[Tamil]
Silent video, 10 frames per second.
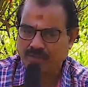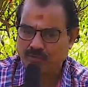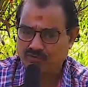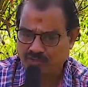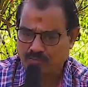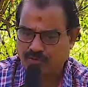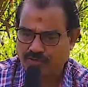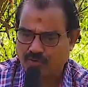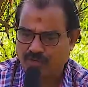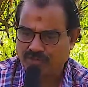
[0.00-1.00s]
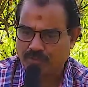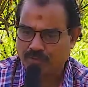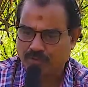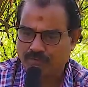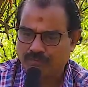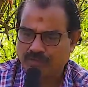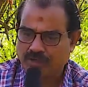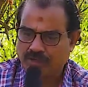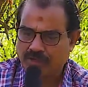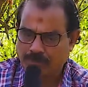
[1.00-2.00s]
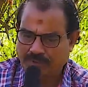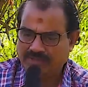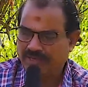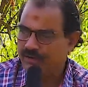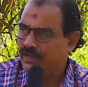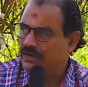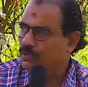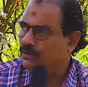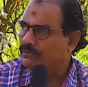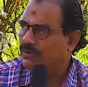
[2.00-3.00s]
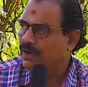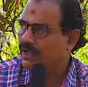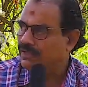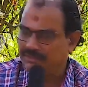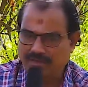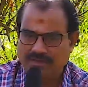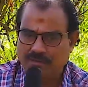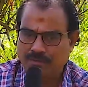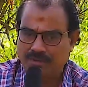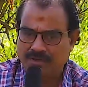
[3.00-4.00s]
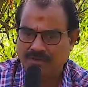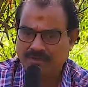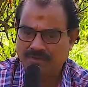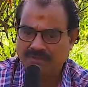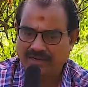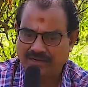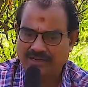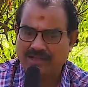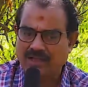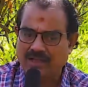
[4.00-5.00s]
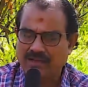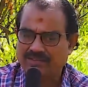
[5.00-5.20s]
மியூசிக் போட்டுட்டு உட்காந்துருப்போம் இப்படி தான் என்னுடைய அனுபவம் ஆனால் இந்த ட்ரிப்பு தண்ணியில் காலை